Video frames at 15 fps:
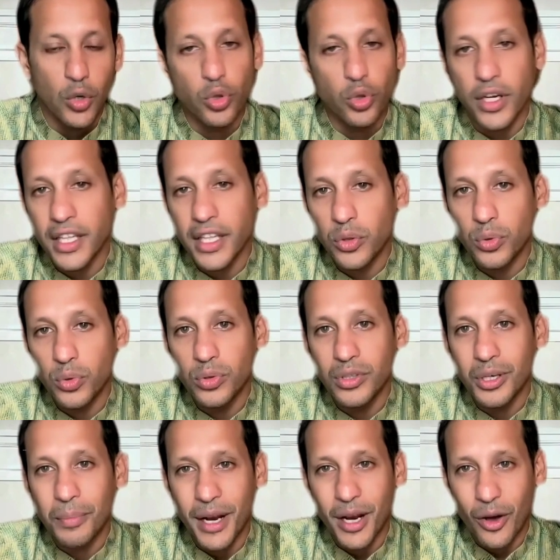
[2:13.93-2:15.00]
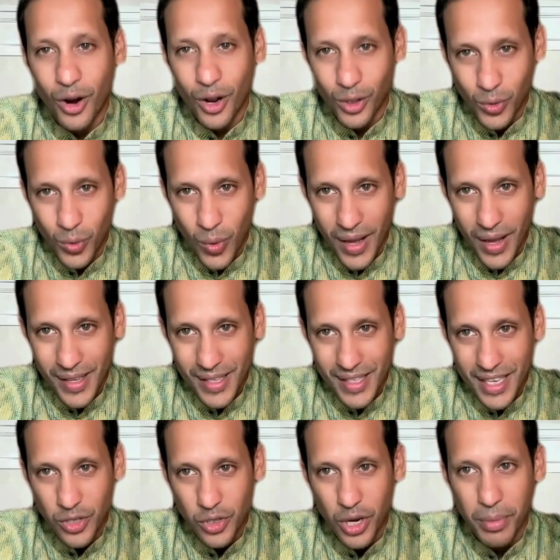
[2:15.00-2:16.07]
Untuk itu, kepada orang tua,
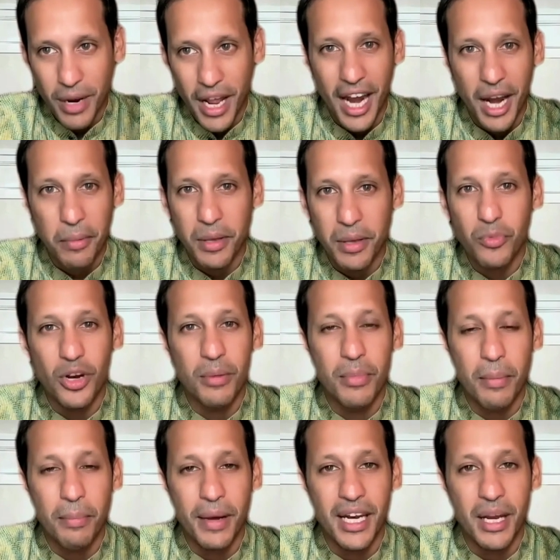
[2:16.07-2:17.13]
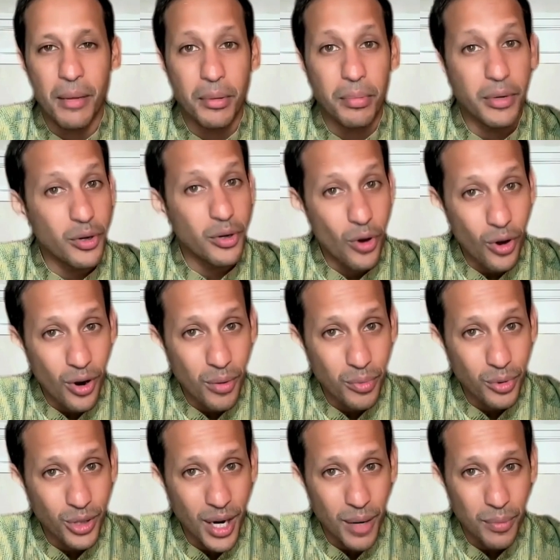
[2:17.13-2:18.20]
saya juga berharap ibu dan bapak dapat mendorong
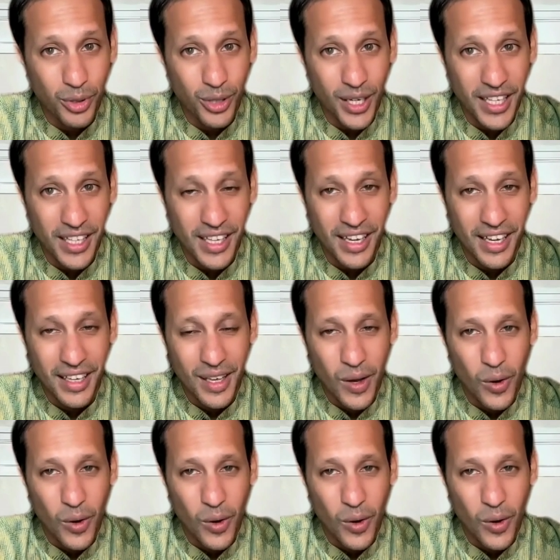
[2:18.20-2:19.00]
putra-putrinya